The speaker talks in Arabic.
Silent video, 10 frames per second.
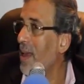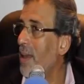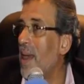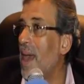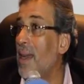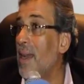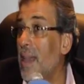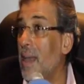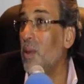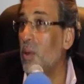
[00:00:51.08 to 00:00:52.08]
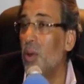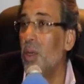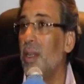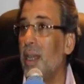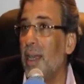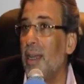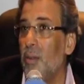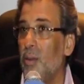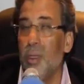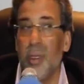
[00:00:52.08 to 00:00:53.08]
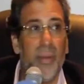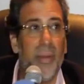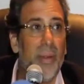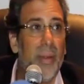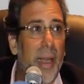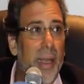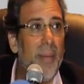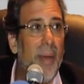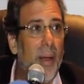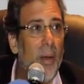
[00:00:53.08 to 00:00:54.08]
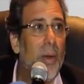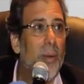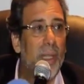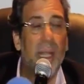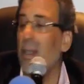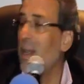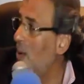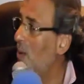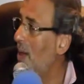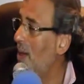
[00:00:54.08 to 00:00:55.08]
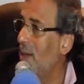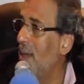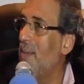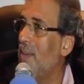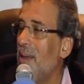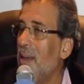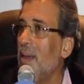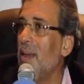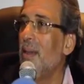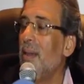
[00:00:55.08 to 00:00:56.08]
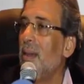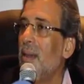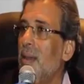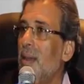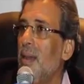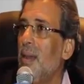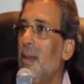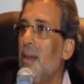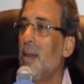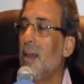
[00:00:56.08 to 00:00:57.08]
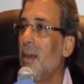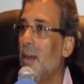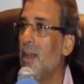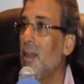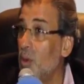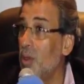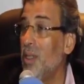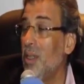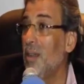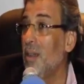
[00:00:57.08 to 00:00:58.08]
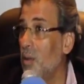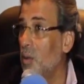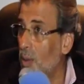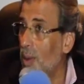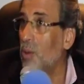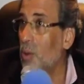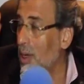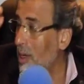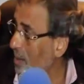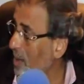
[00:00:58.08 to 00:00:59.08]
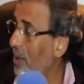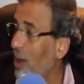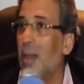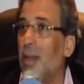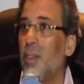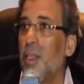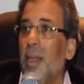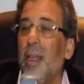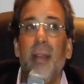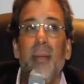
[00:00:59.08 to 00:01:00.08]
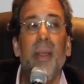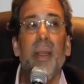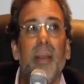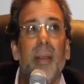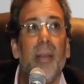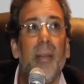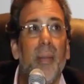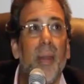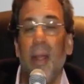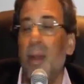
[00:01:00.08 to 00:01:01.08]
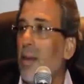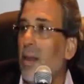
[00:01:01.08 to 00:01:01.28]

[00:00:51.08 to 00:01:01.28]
لما قال لي الجابي خوري ان خالد يوسف هيبقى هو المساعد الاول جابي آه كراجل منتج وبرضه راجل بيفكر بشكل علمي قال